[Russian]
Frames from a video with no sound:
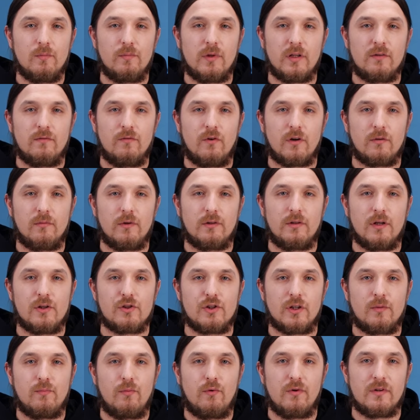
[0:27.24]
платформой
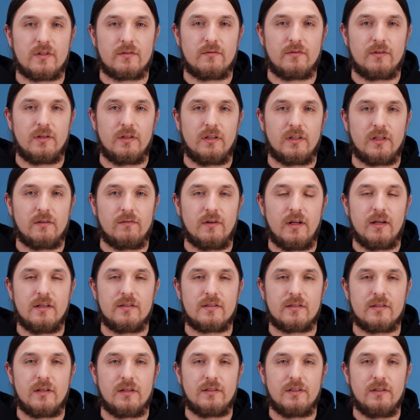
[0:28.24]
наших пользователей
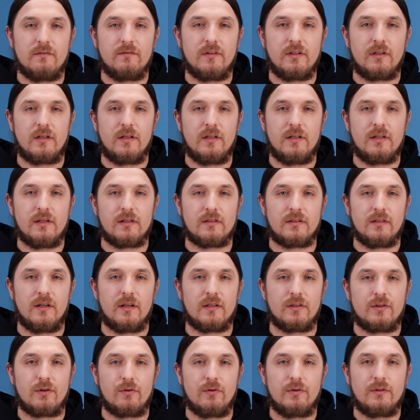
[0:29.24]
является нативный клиент для
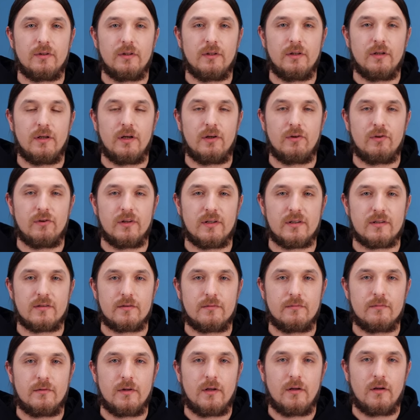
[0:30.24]
Android и
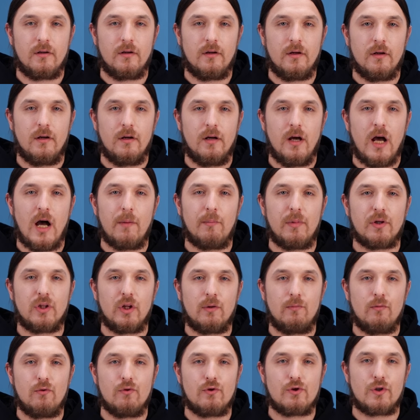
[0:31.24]
iOS. А
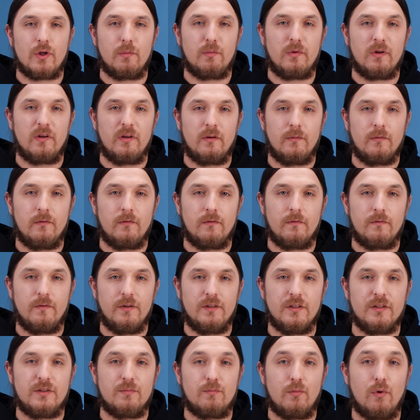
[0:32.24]
потому, чтобы
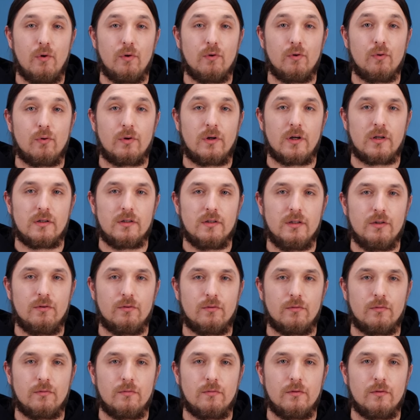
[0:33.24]
видеть полную
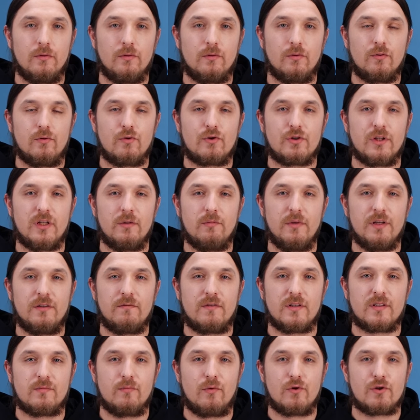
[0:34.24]
картину, нужно иметь
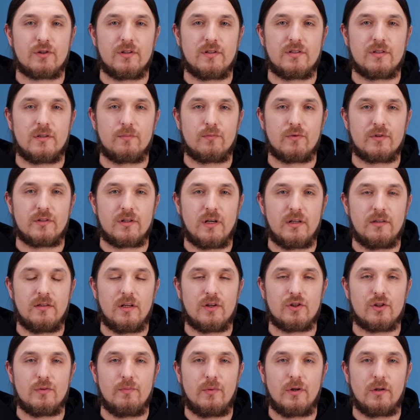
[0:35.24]
возможность запускать
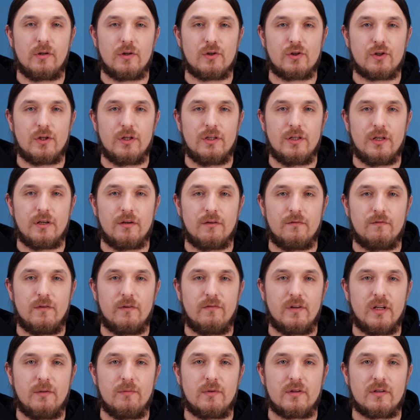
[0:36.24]
наше приложение во
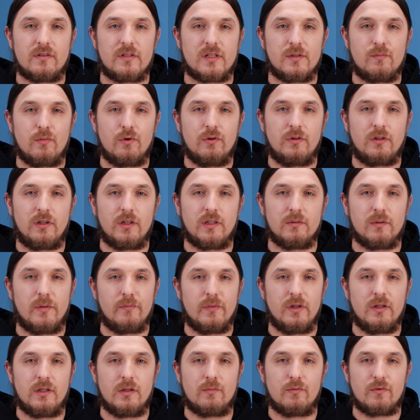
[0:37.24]
время разработки на
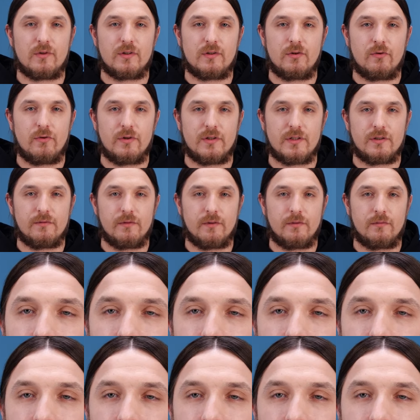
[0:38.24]
мобильном устройстве.